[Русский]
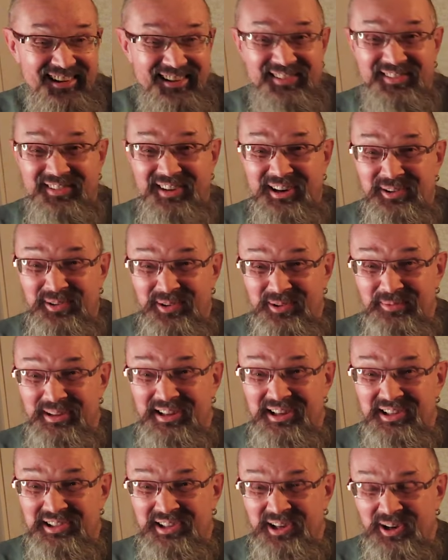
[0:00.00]
Вокруг
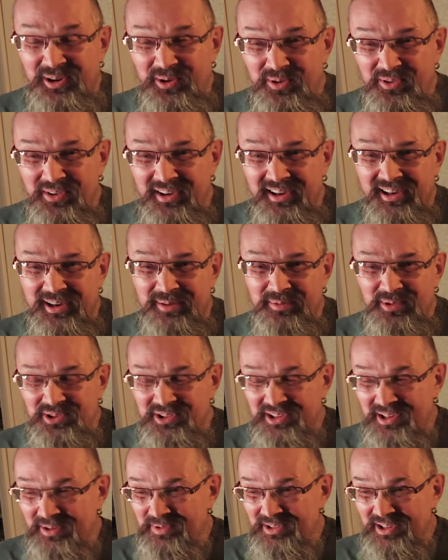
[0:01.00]
была здоровая
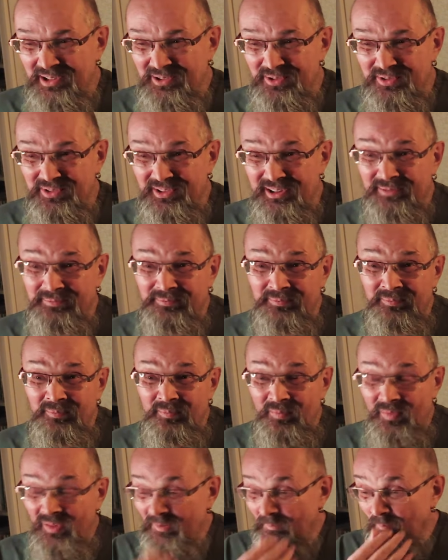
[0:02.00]
рабочая обстановка.
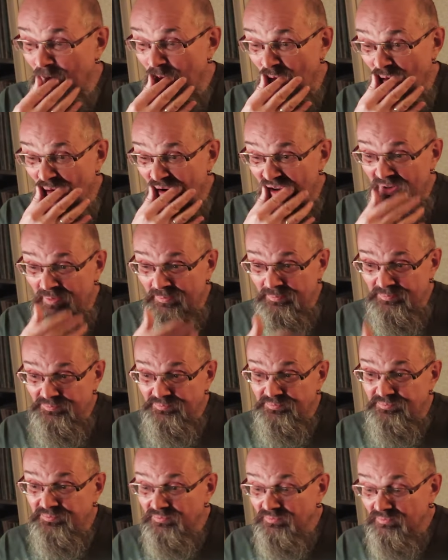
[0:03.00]
Ну и
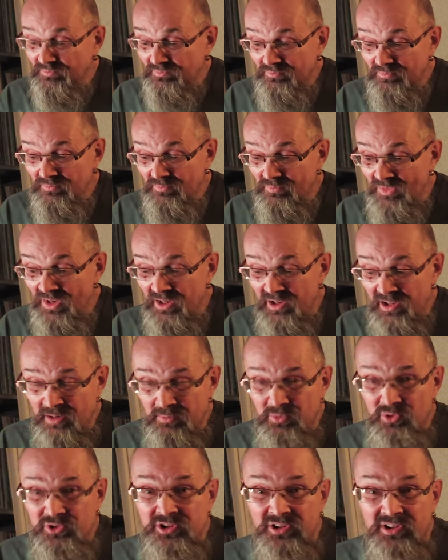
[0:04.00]

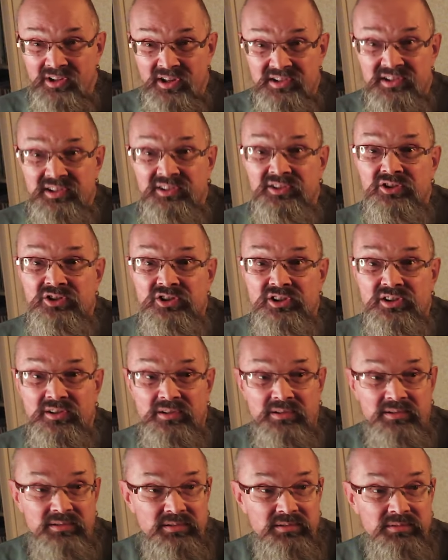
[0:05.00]
рабочий класс – это
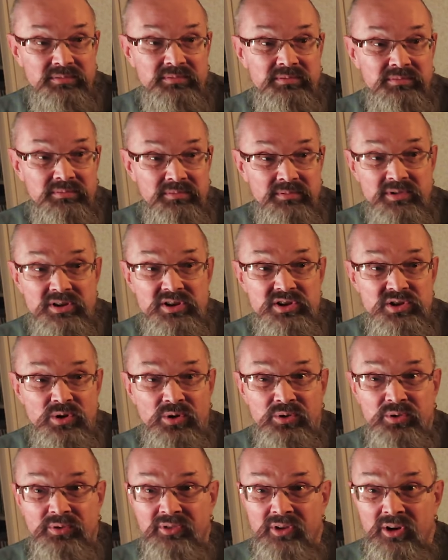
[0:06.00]
же
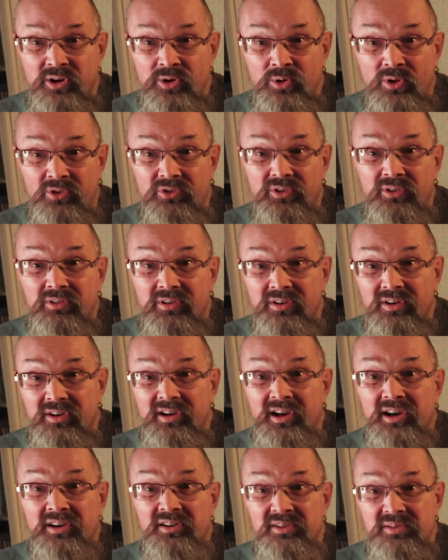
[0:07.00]
Salt of the Earth,
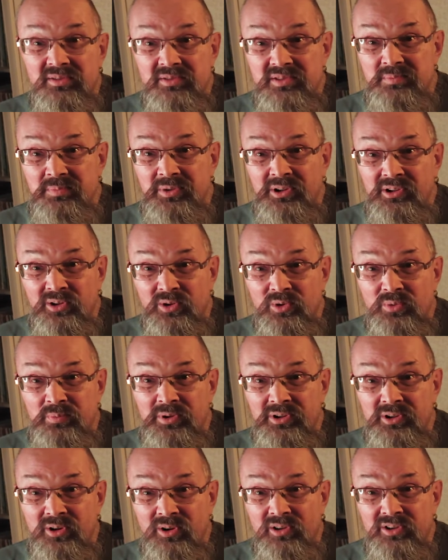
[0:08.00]
как спела
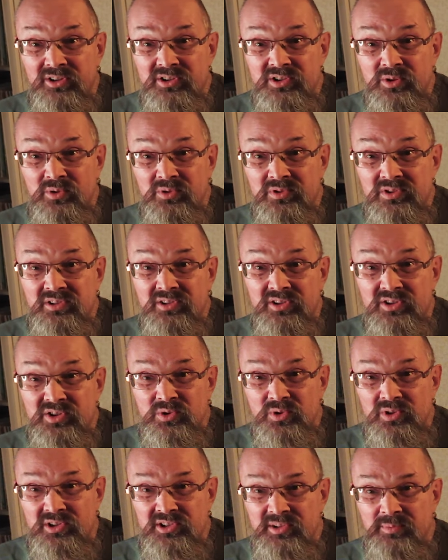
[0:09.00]
группа The Rolling Stones, это
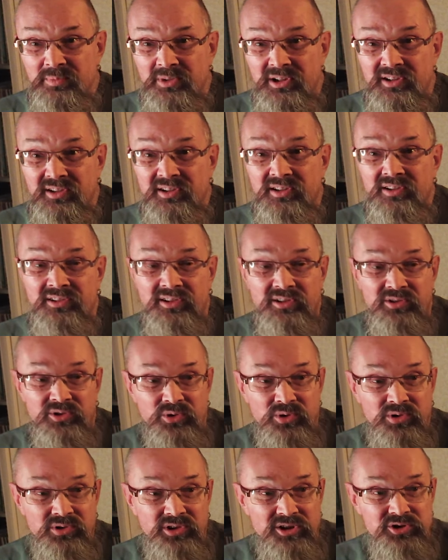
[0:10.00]
соль земли, это
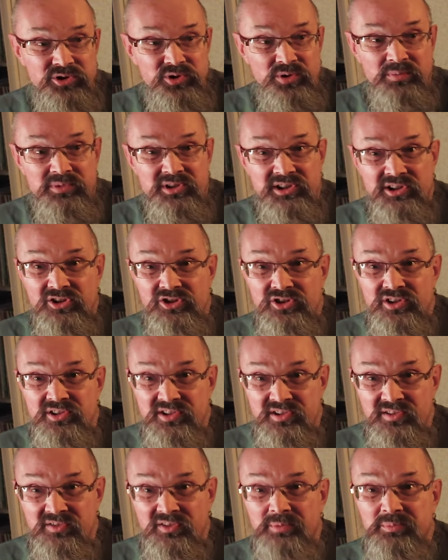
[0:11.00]
то, на чем
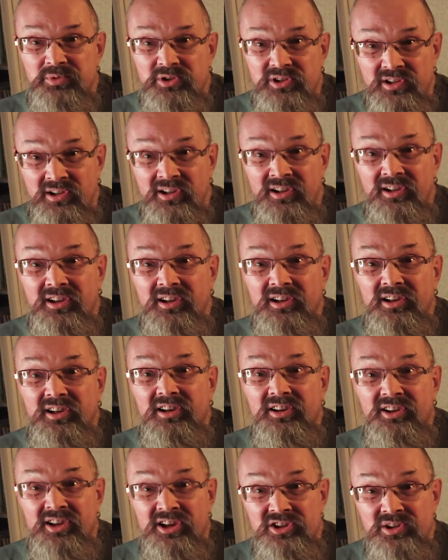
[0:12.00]
держится вообще
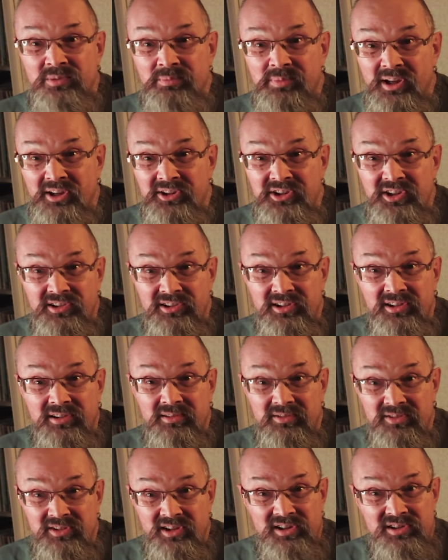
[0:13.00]
наша планета,
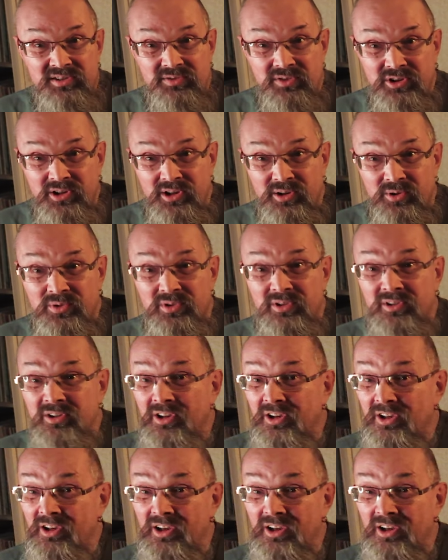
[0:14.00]
я извиняюсь.